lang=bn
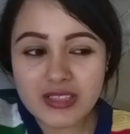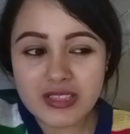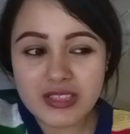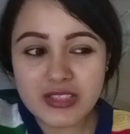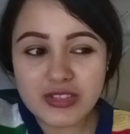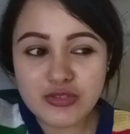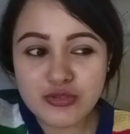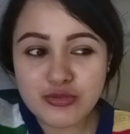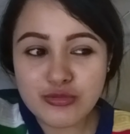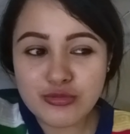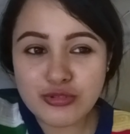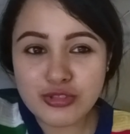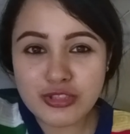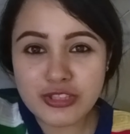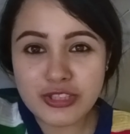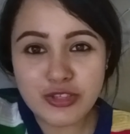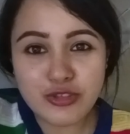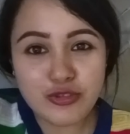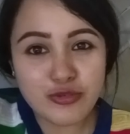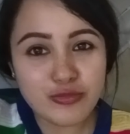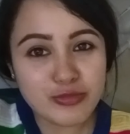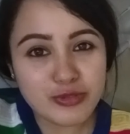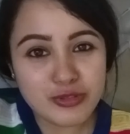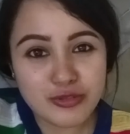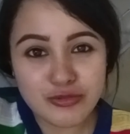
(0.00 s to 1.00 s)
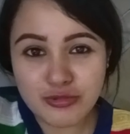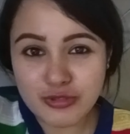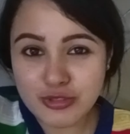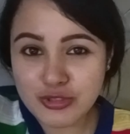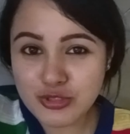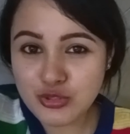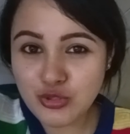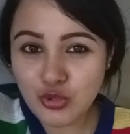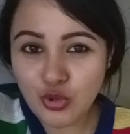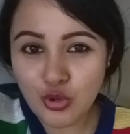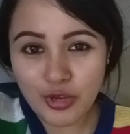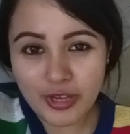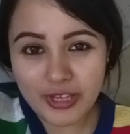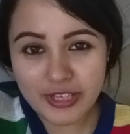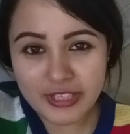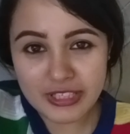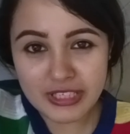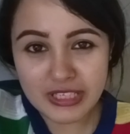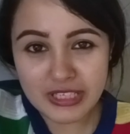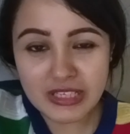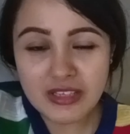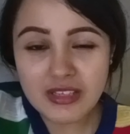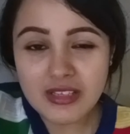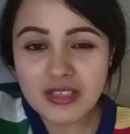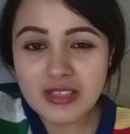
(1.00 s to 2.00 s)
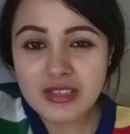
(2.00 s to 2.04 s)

কিন্তু সেরকম কোনো কিছু হয়নি